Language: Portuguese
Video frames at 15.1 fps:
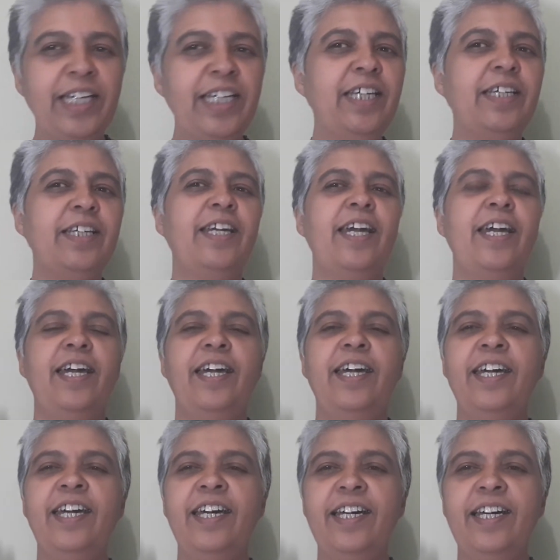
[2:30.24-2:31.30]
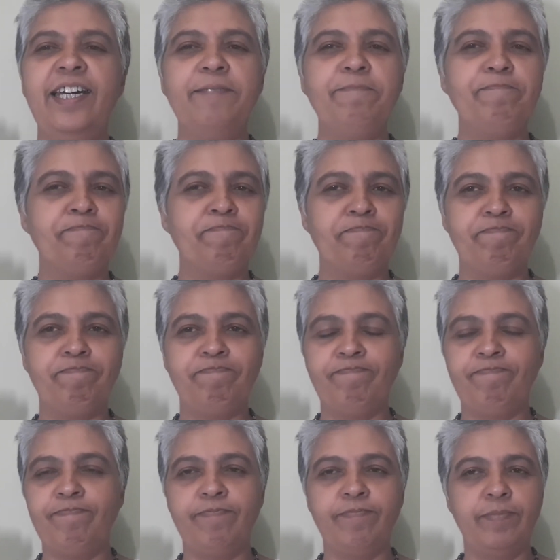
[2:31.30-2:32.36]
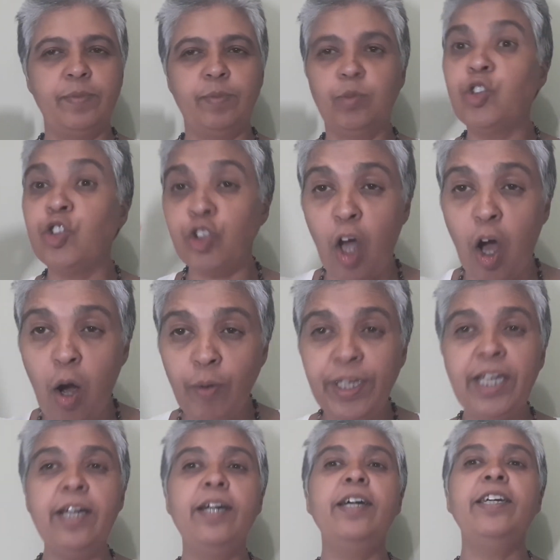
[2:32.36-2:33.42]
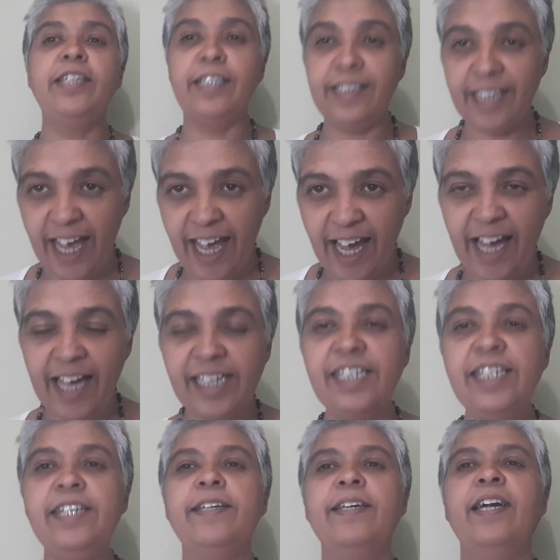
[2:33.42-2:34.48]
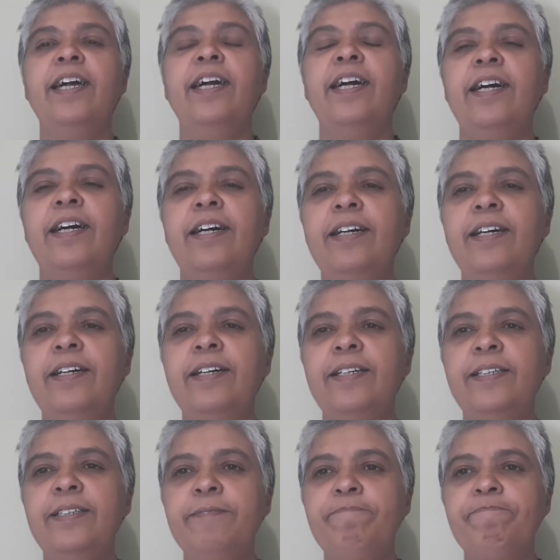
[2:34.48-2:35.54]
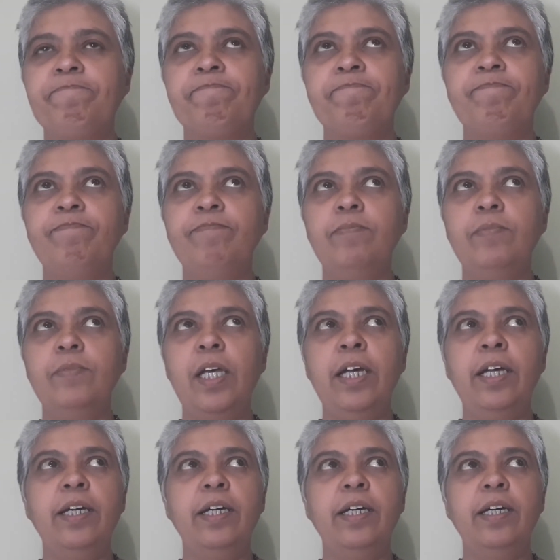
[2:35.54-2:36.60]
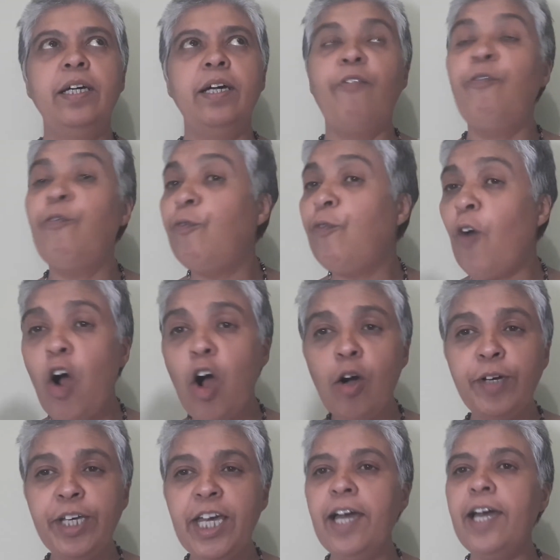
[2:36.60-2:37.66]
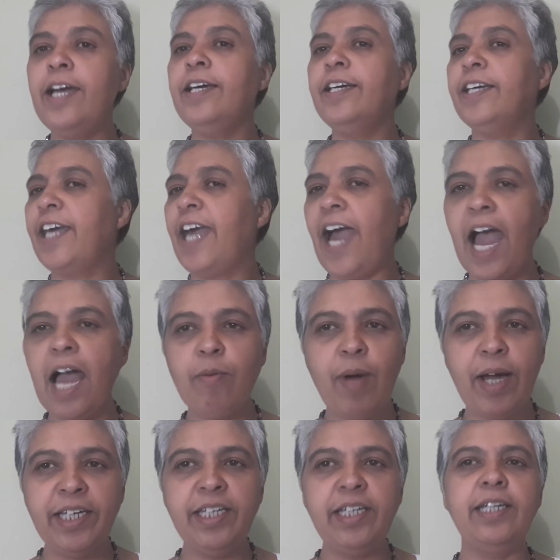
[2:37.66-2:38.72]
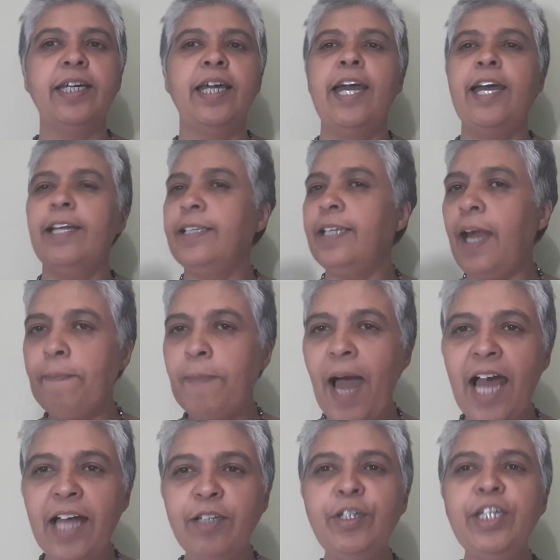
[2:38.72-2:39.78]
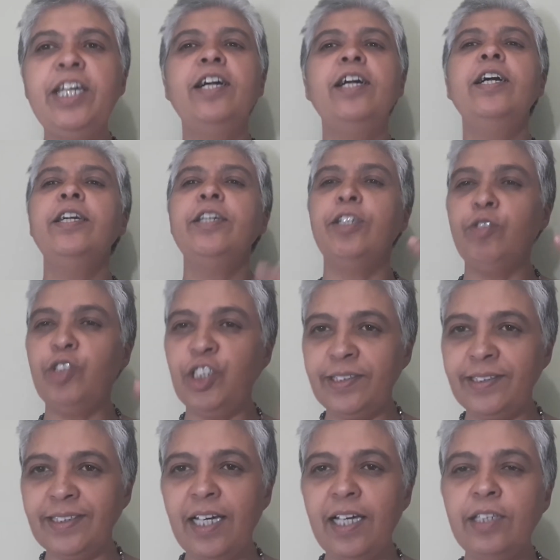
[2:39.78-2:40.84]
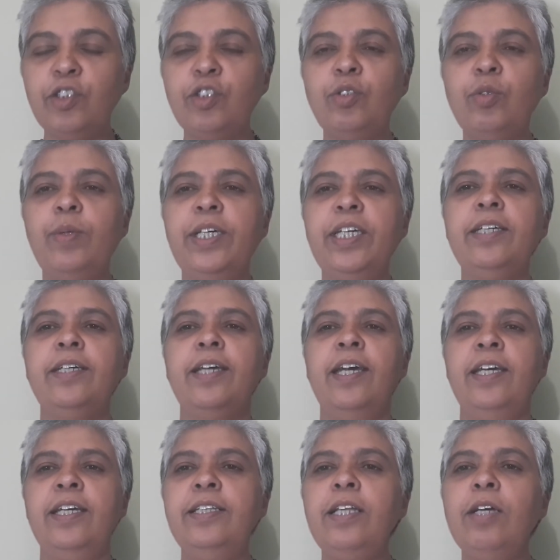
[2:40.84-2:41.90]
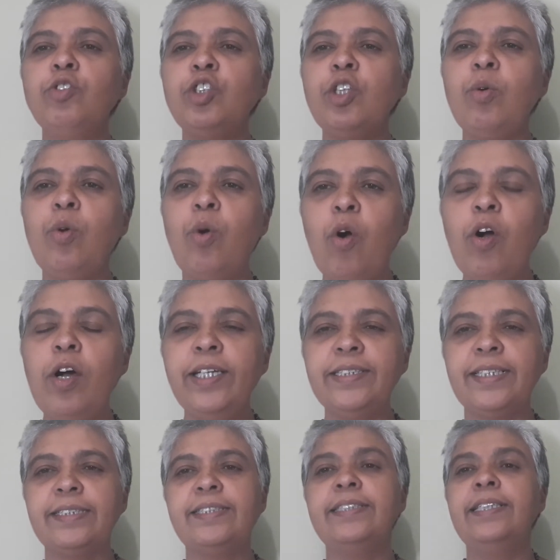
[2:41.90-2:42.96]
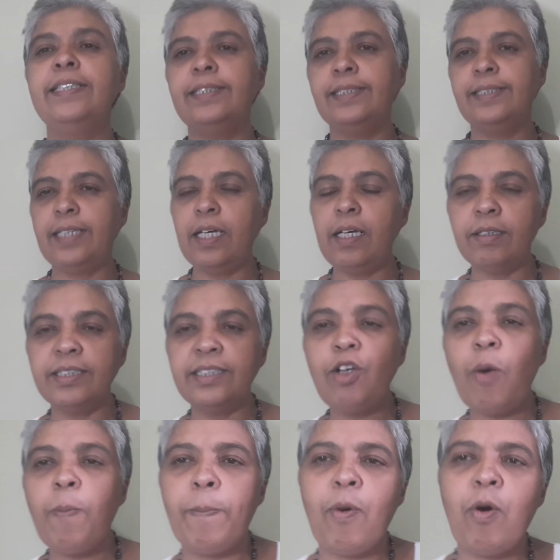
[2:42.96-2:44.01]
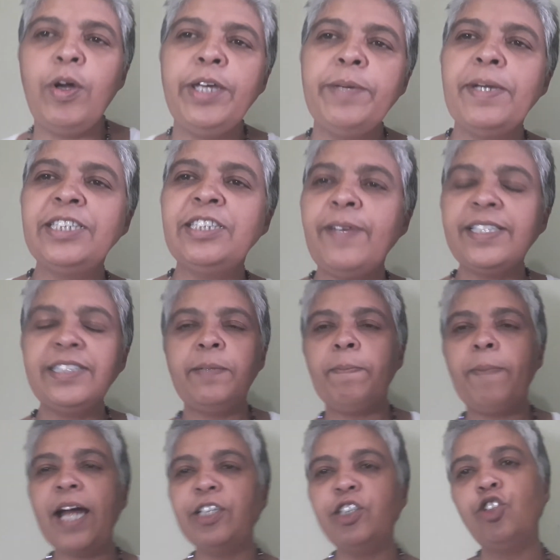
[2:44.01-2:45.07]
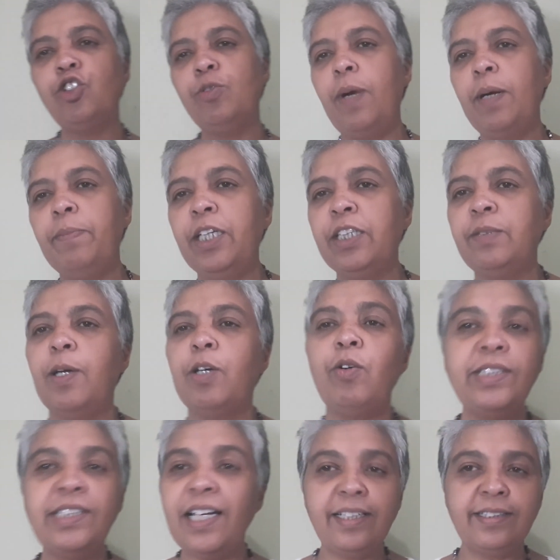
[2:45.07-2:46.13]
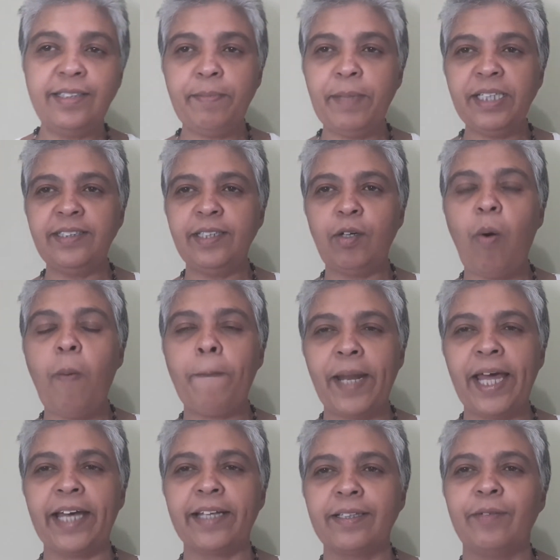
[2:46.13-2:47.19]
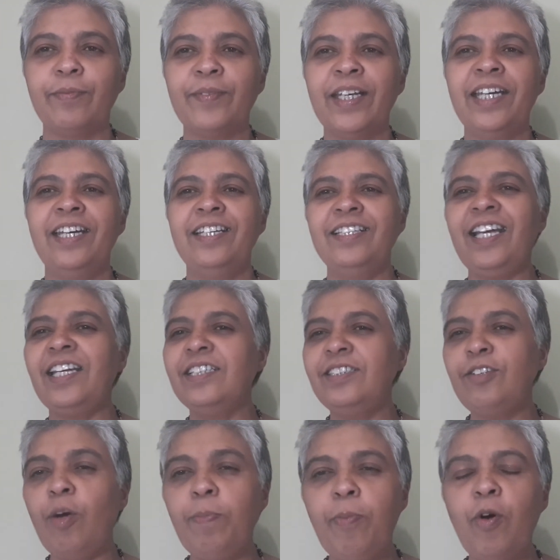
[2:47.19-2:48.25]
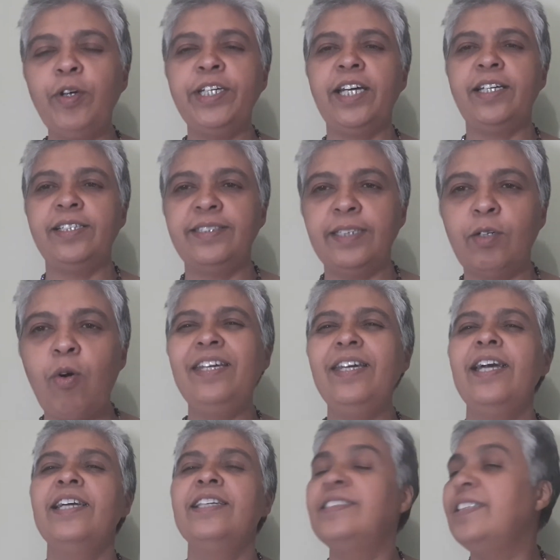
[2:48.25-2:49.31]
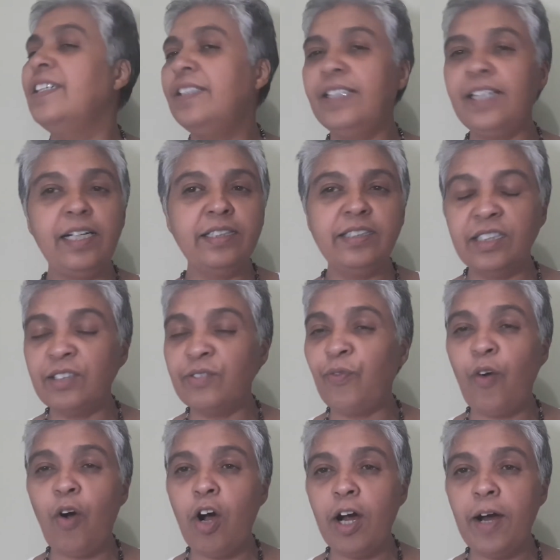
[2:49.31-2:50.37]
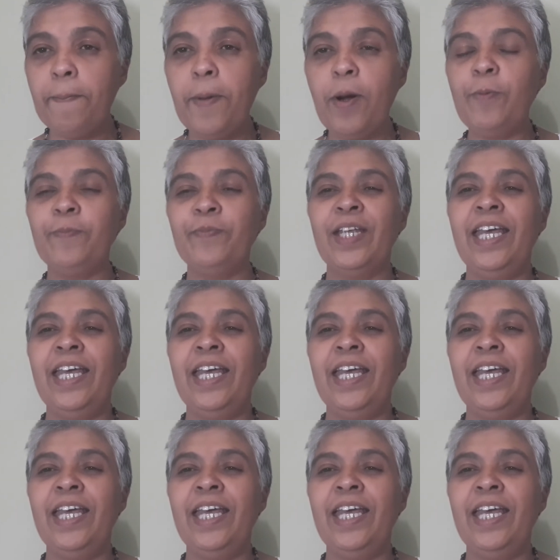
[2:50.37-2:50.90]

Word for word: yin, eh, sol, yang, terra, yin, Uh, e fogo yang, água yin, trabalho yang, o descanso yin. Então são coisas que são, se opõem, mas fazem parte de uma mesma coisa e elas também se completam. Então elas se opõem, elas se, se transformam.